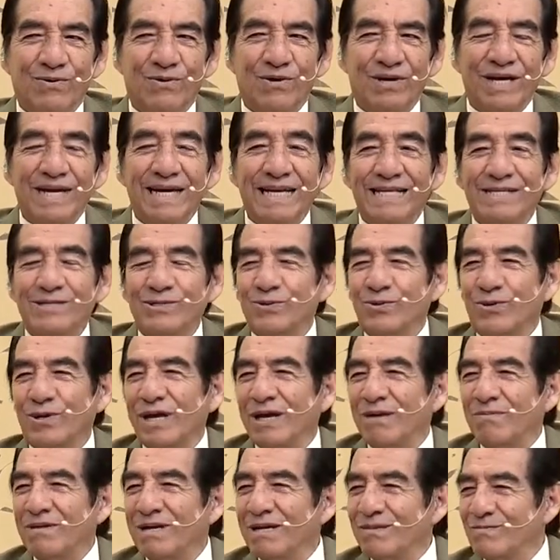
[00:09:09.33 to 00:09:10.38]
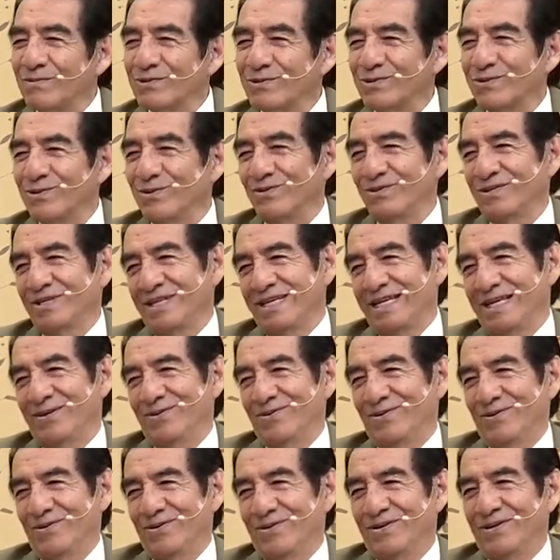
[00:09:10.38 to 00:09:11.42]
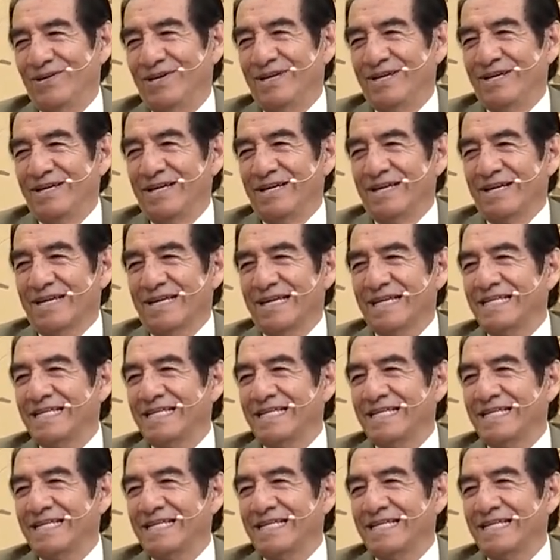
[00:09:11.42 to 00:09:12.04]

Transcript: esto que hablamos contigo, que